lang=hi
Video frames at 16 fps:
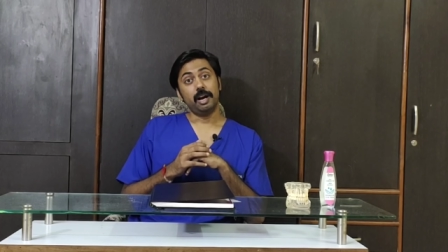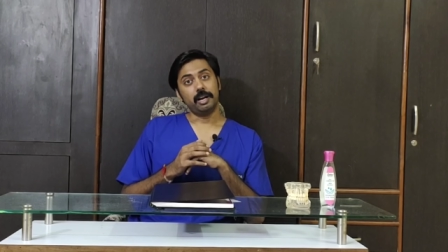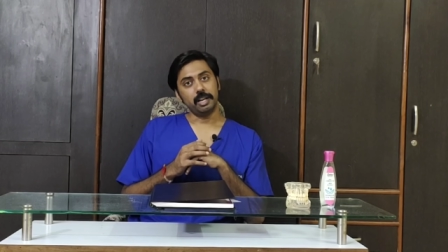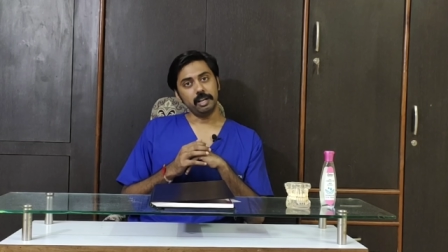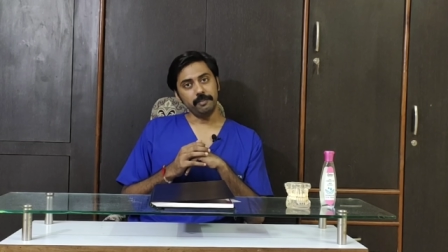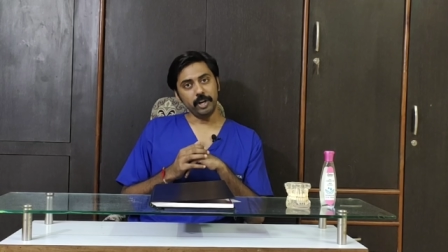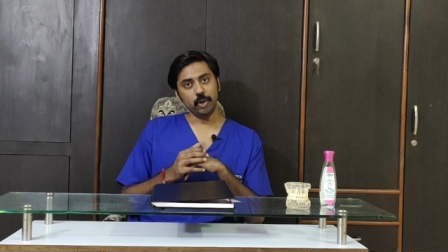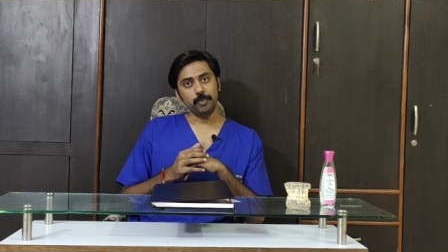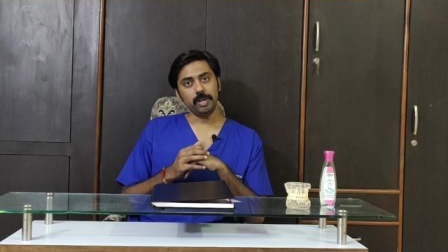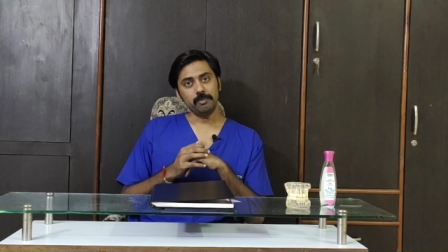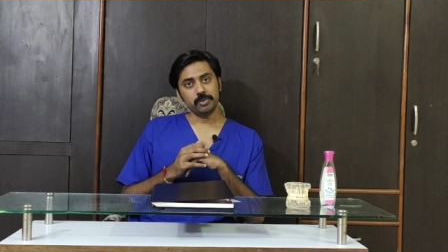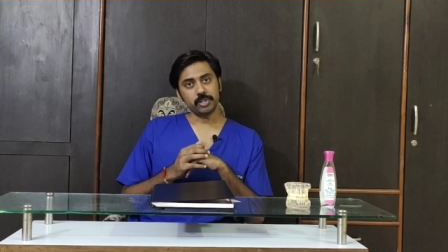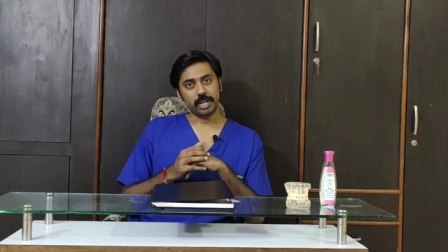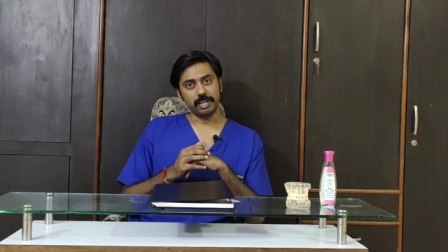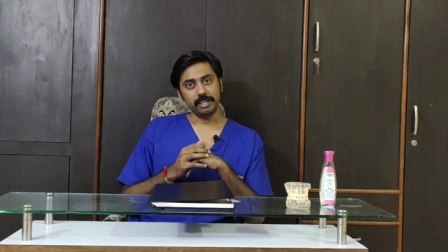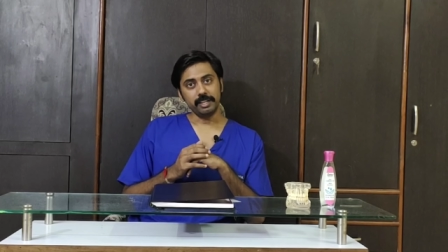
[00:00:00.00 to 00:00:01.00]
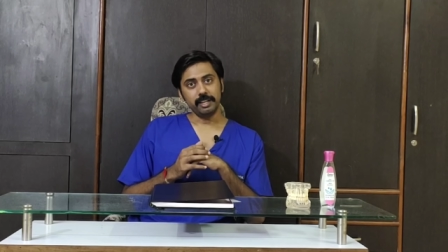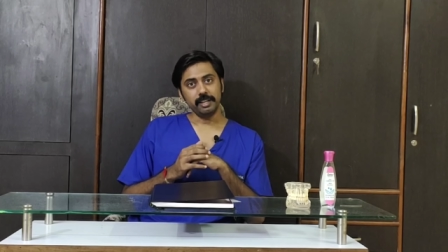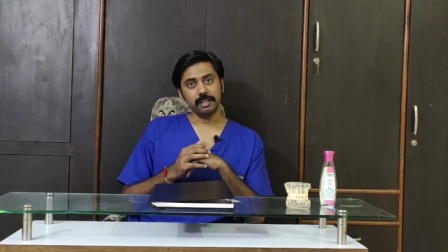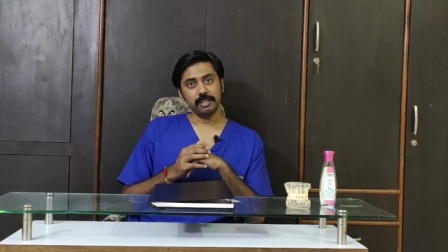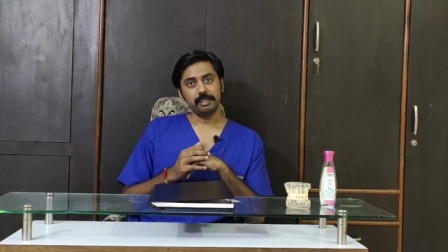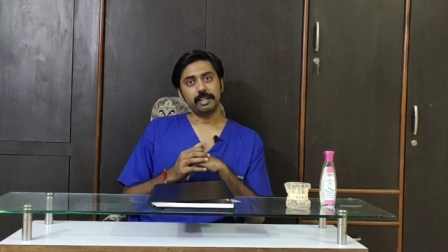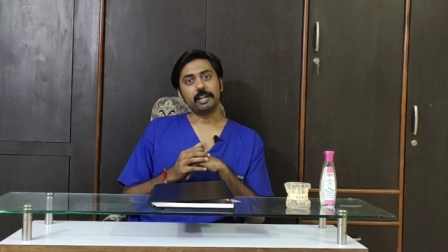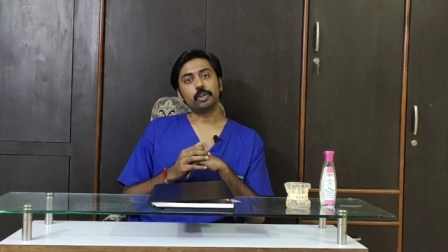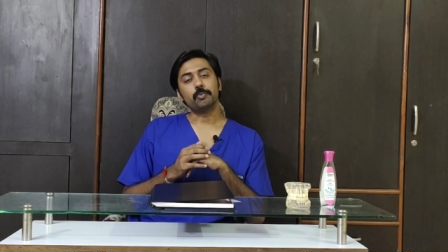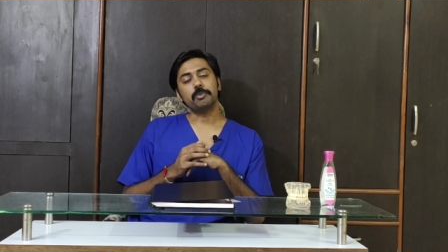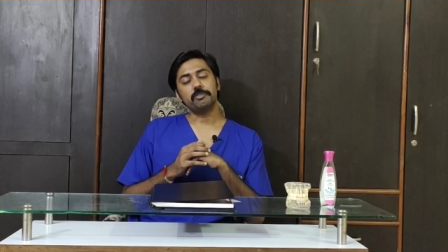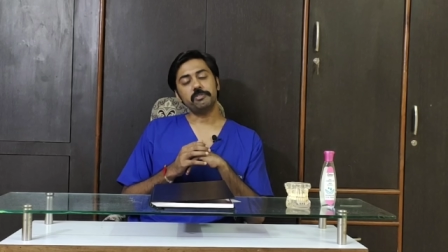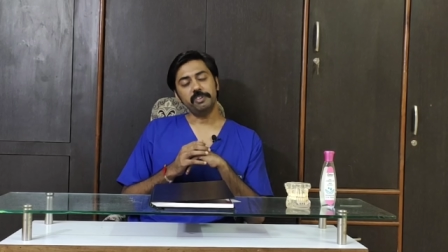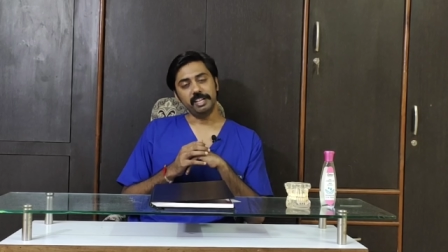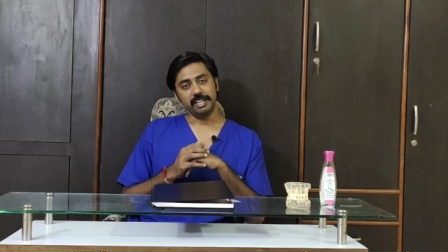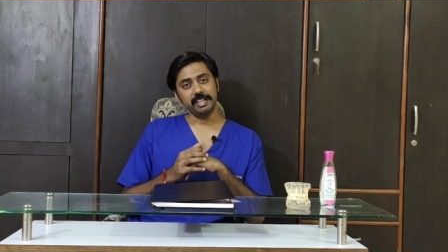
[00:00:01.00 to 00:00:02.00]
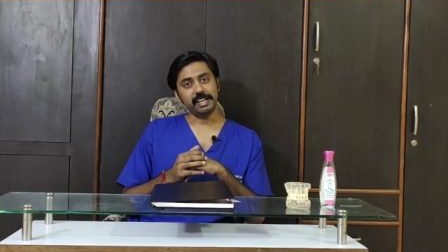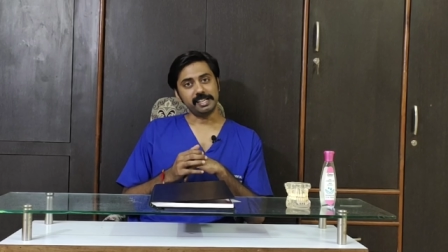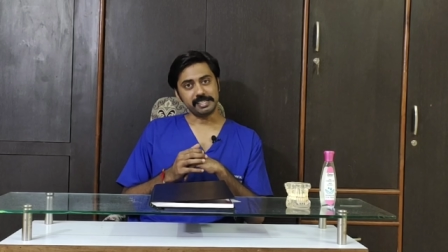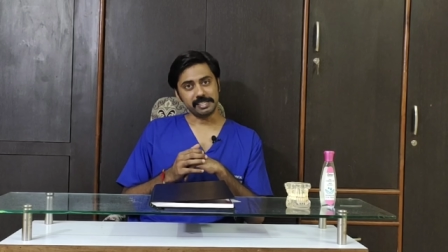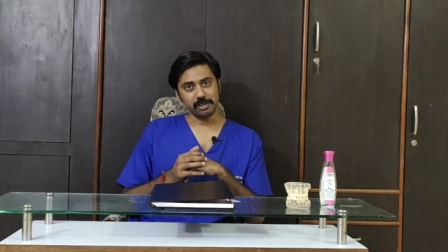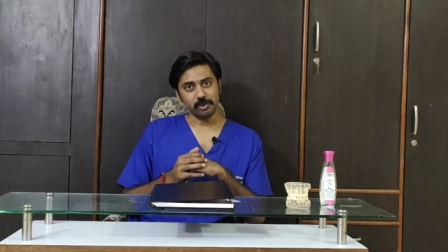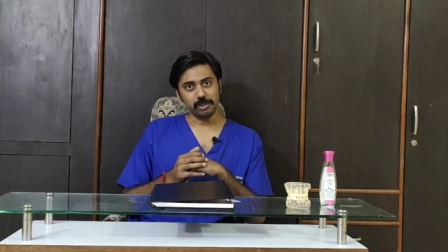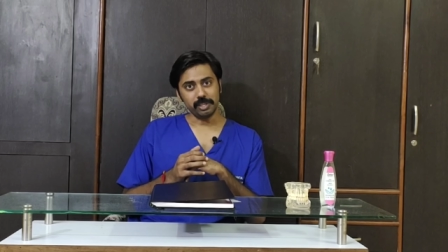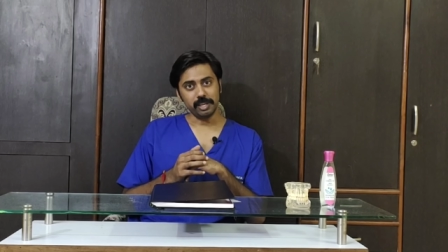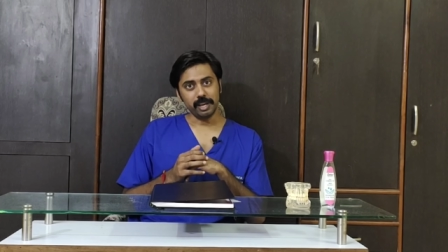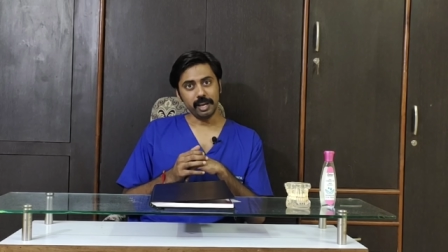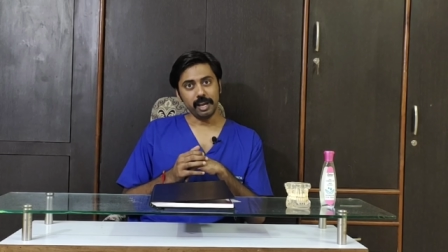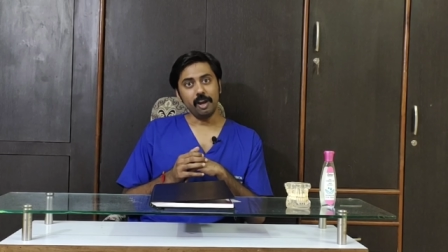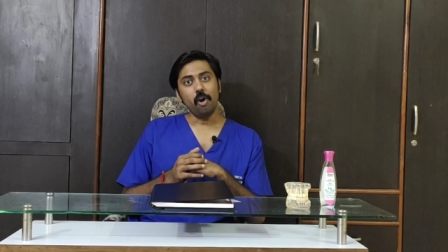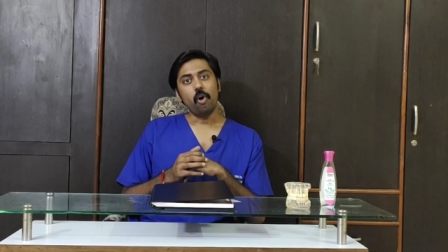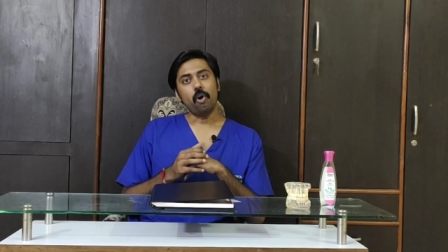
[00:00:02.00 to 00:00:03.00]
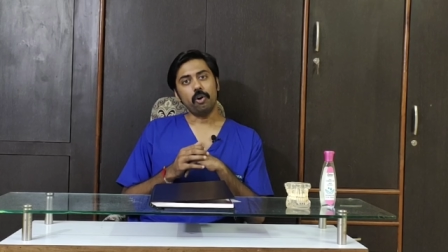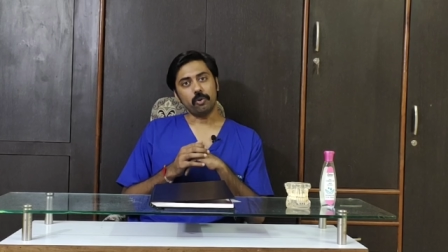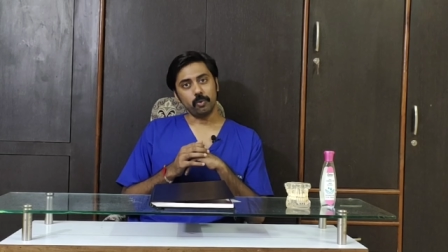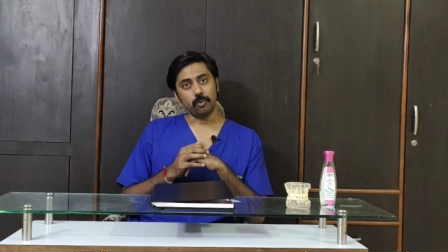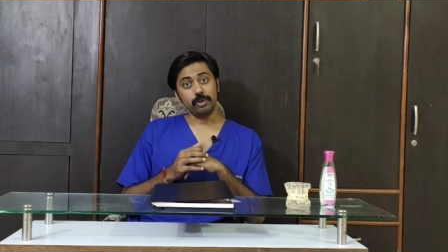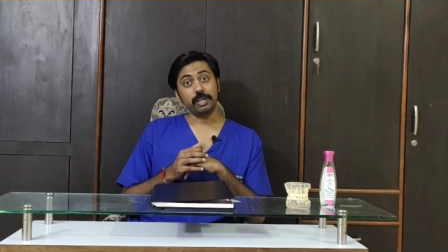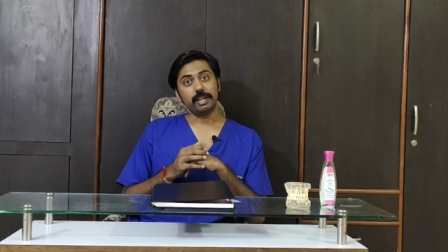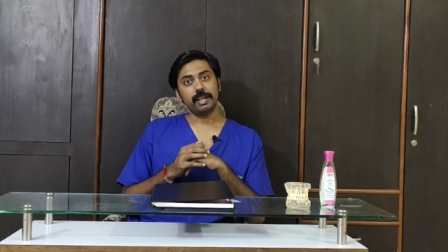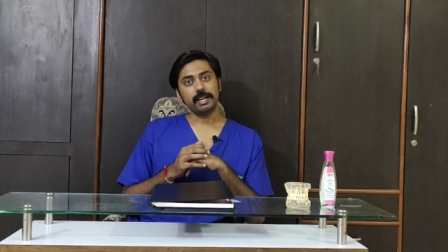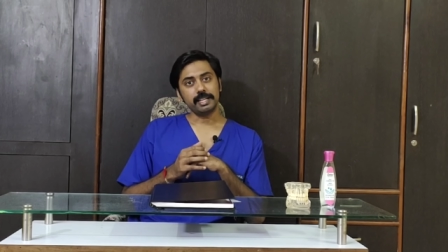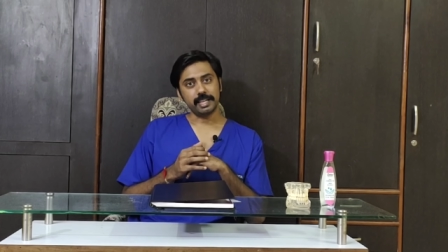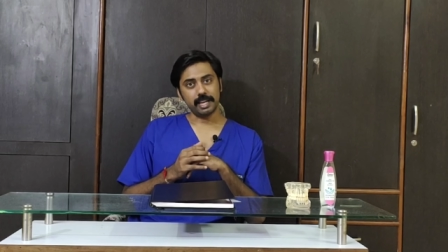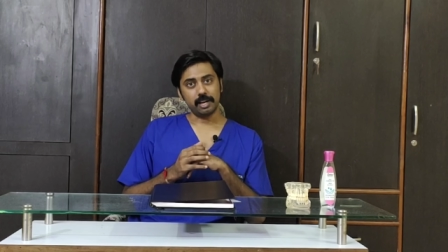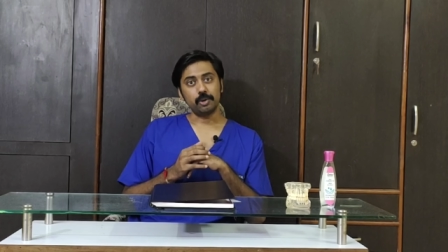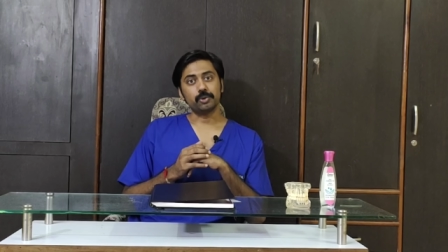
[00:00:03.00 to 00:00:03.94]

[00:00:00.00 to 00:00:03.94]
अगले वीडियो में हम जानेंगे कि दांतों में फिलिंग कैसे होती है और रूट कैनाल क्या